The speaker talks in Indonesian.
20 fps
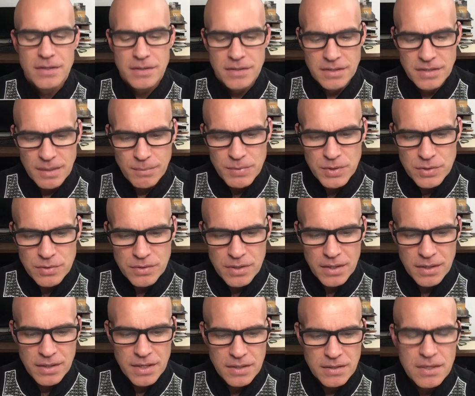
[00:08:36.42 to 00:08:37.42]
tetapi
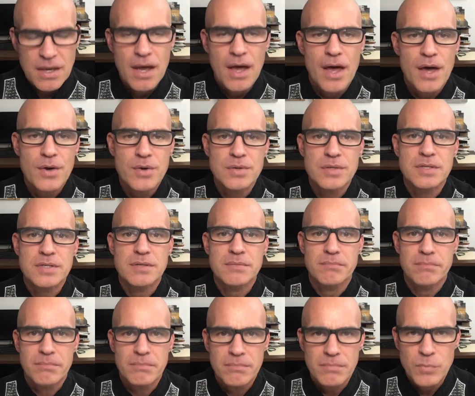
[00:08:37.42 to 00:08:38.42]
juga kita harus
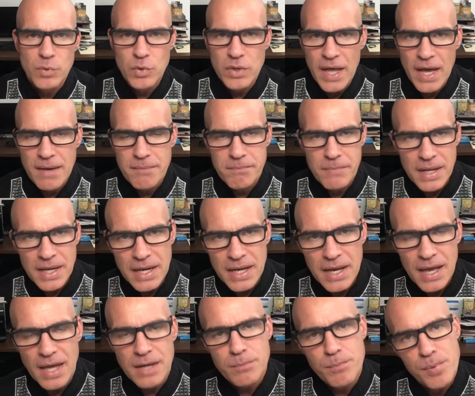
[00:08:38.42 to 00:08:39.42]
mulai
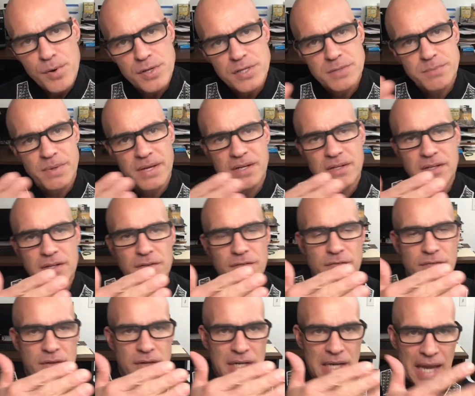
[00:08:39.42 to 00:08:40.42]
melihat perspektif
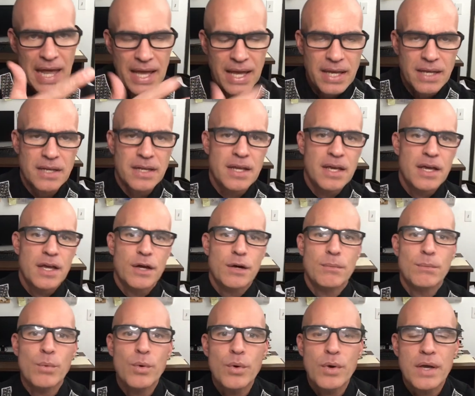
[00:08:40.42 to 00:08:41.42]
lain.
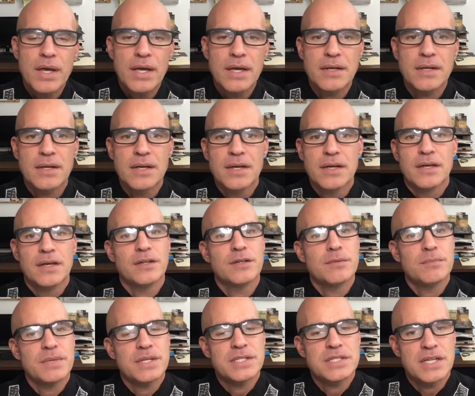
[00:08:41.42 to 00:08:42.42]
Mungkin
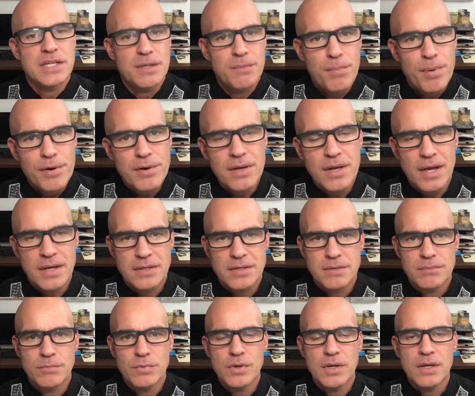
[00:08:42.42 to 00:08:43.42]
itu menjadi
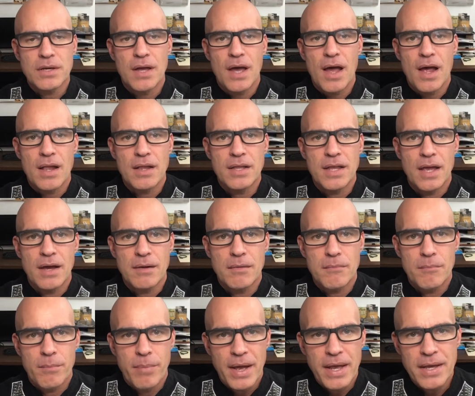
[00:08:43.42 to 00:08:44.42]
berkat, mungkin hal yang
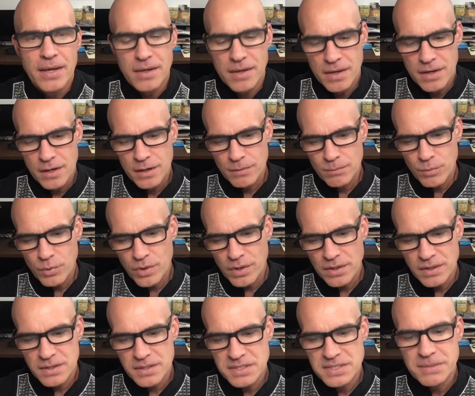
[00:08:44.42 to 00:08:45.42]
baik,
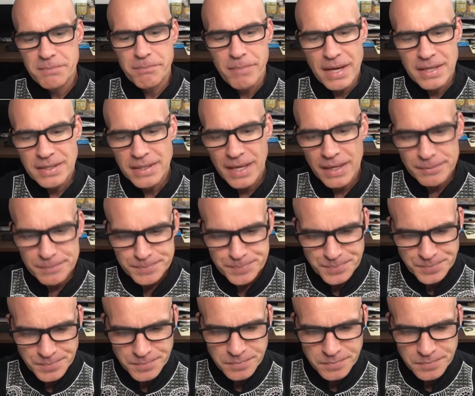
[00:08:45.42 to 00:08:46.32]
mungkin kesempatan,